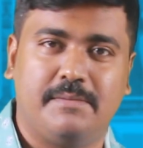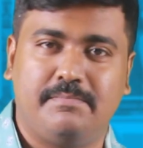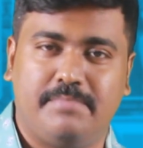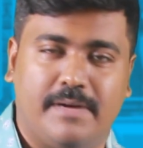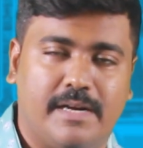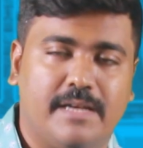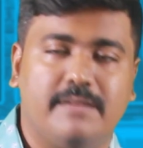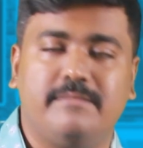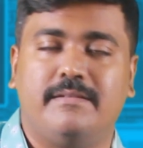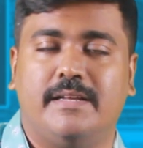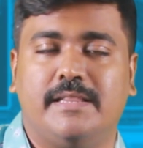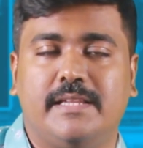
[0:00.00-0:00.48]
பட்
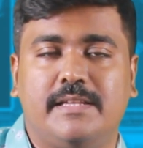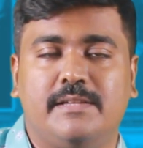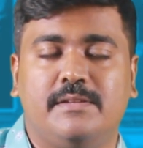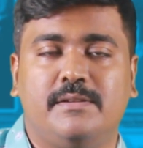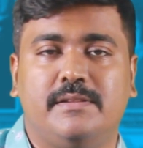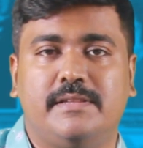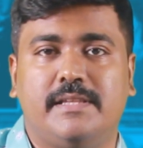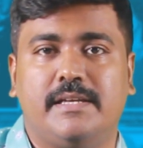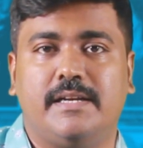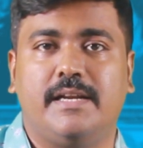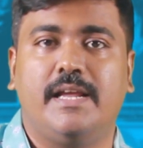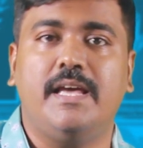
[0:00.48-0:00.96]
படம்
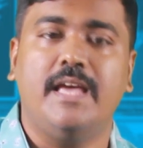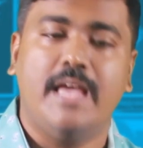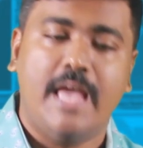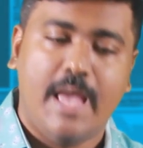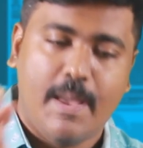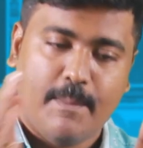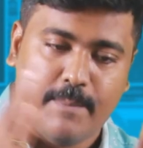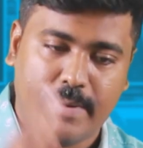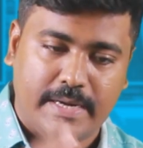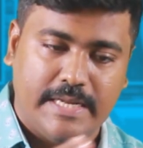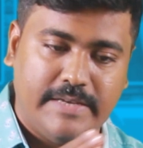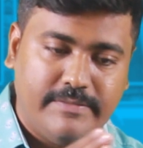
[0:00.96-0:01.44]
வந்ததுன்னு தெரில
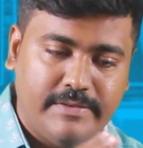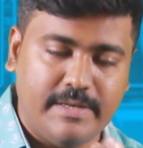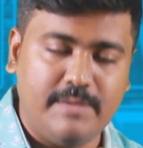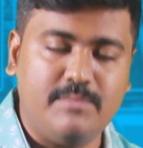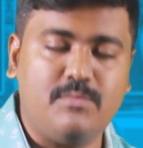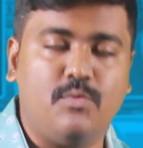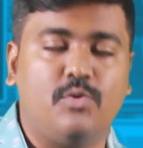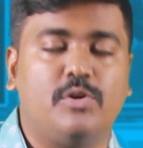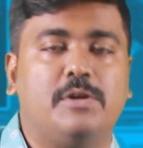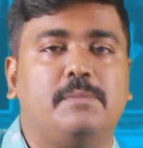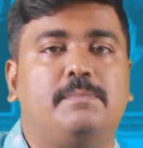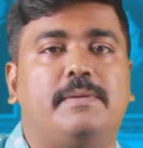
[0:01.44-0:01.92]
பட்
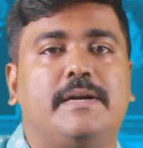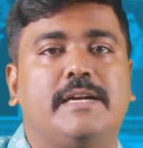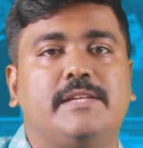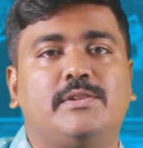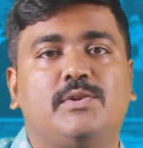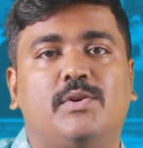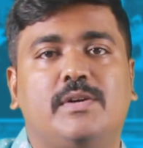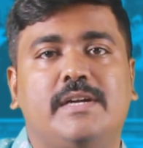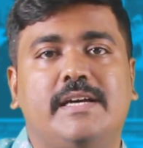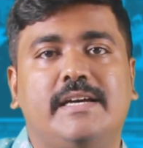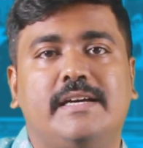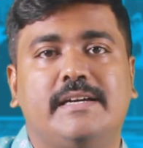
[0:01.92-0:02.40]
இவரும் ஒரு
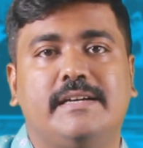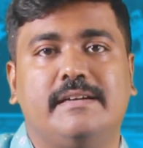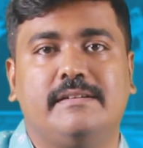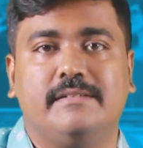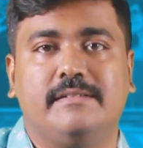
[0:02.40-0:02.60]
படத்தோட